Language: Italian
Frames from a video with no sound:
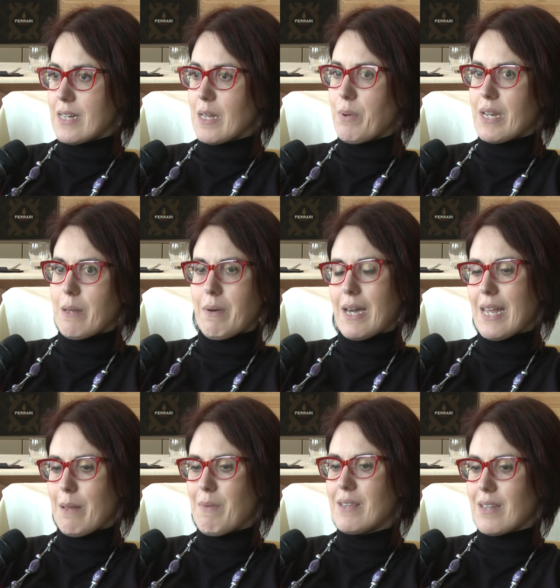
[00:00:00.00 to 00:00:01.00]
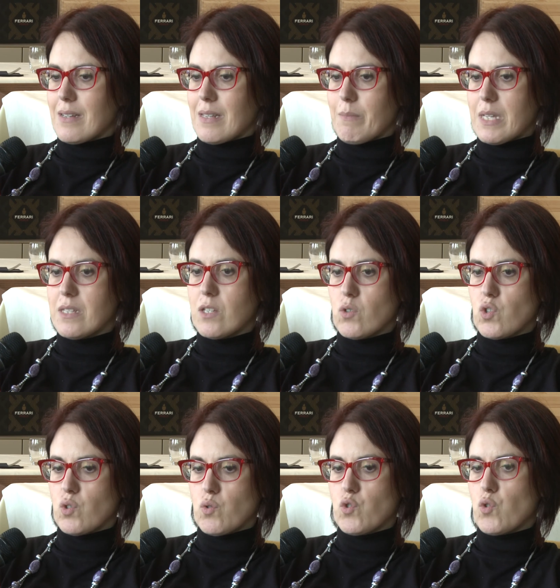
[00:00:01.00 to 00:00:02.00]
anche perché magari i maltrattamenti non
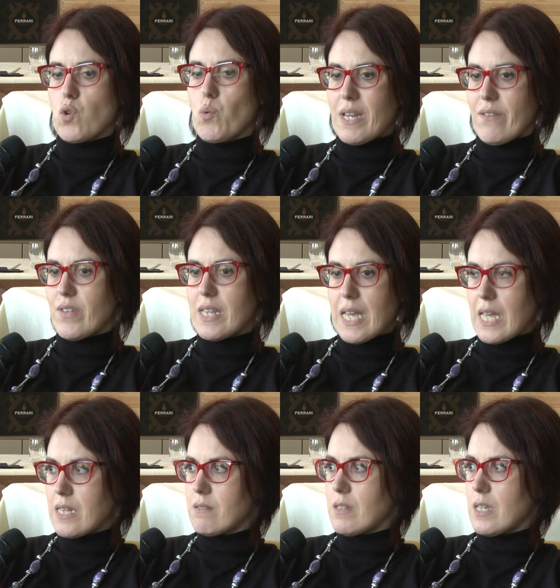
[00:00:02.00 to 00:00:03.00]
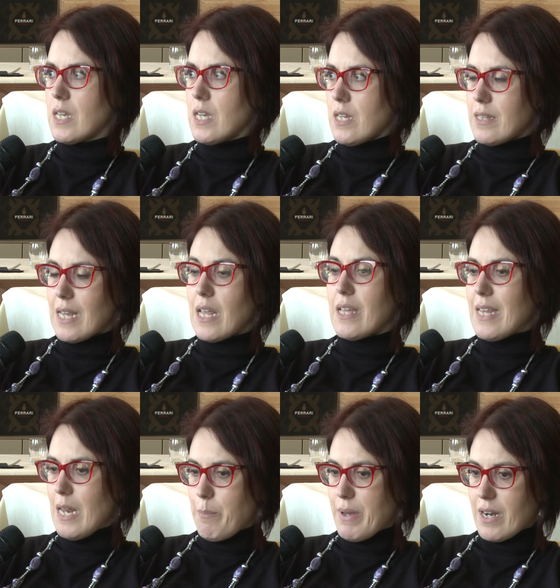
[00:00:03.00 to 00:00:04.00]
sono solo quelli evidenti delle,
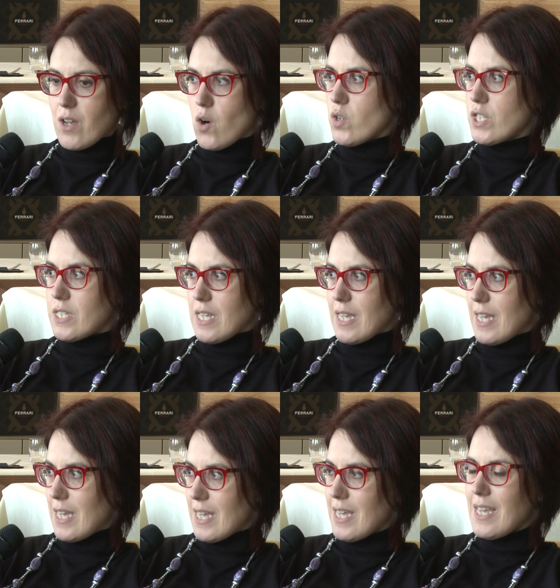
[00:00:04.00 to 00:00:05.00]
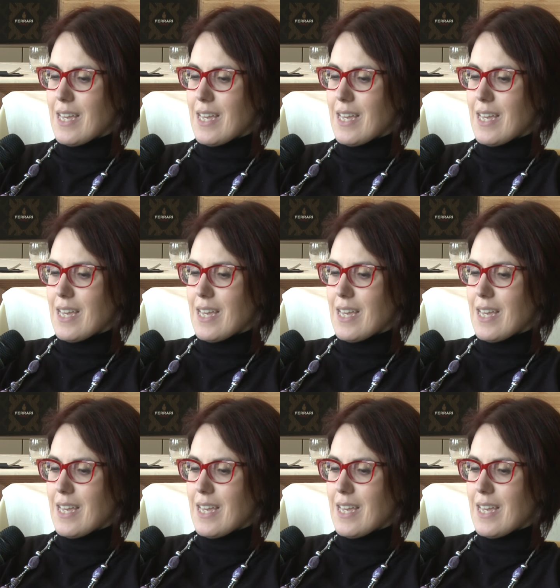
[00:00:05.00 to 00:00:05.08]
delle percosse,